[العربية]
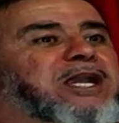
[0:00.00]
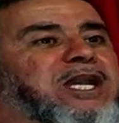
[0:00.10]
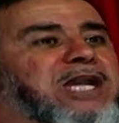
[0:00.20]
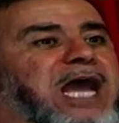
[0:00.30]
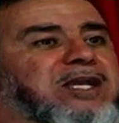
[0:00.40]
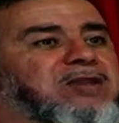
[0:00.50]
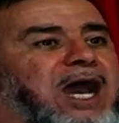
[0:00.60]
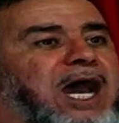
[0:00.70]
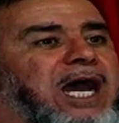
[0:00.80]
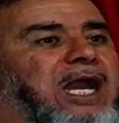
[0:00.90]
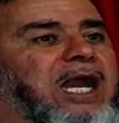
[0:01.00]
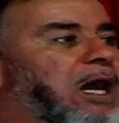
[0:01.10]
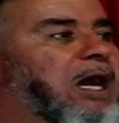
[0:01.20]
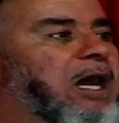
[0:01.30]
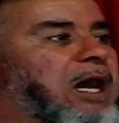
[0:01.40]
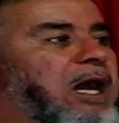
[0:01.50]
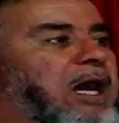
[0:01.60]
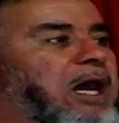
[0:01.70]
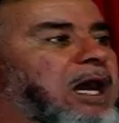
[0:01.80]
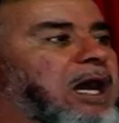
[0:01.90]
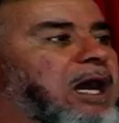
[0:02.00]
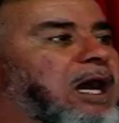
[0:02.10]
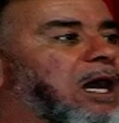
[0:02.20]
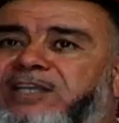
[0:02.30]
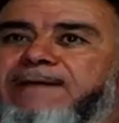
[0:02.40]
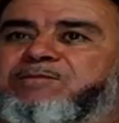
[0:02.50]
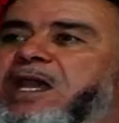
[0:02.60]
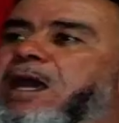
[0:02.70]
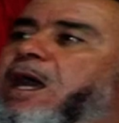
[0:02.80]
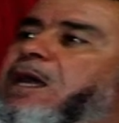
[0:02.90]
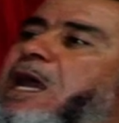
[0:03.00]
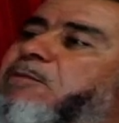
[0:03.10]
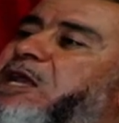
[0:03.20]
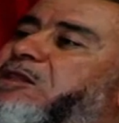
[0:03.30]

لله تعالى كعربون صدق أغلى ما